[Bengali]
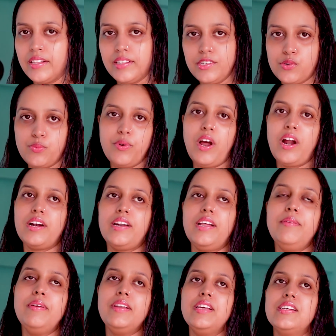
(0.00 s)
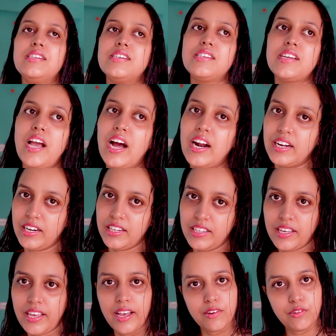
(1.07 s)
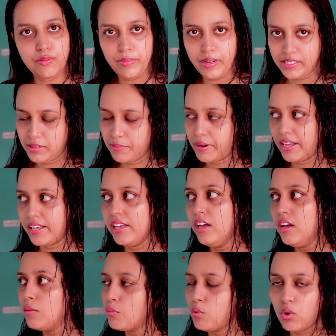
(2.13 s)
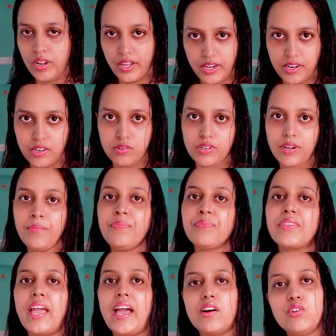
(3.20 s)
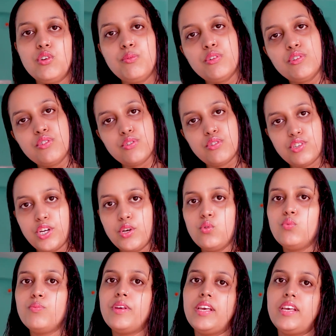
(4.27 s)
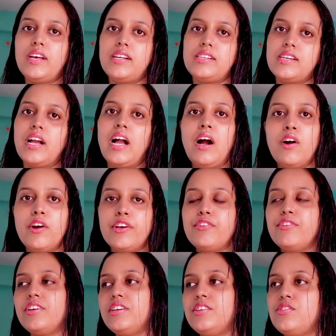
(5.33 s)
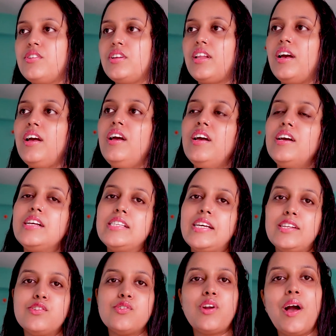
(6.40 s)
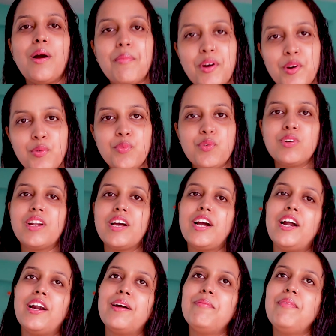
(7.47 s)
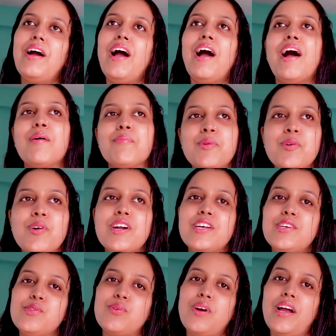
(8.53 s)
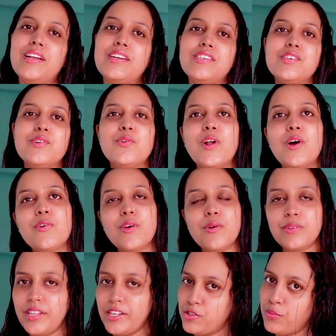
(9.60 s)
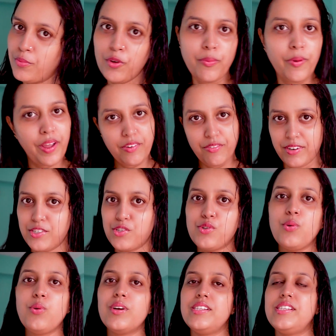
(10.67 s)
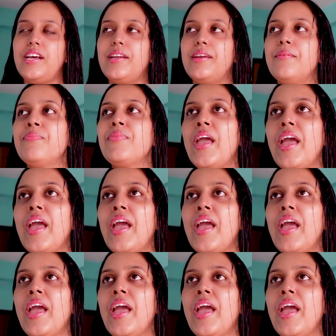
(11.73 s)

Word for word: দেশ প্রায় আটটায় বেরিয়েছে সেই আটটা থেকে এখন বাজে প্রায় পৌনে এগারোটা এখনও পর্যন্ত সে ঘুমিয়েই আছে খাওয়াইও নি কিছুই না যার জন্য আমারও মনটা খারাপ আমিও আর কিছু খাইনি যে ওরাও কেউ দেশ প্রায় ব্রেকফাস্টও করে যায়নি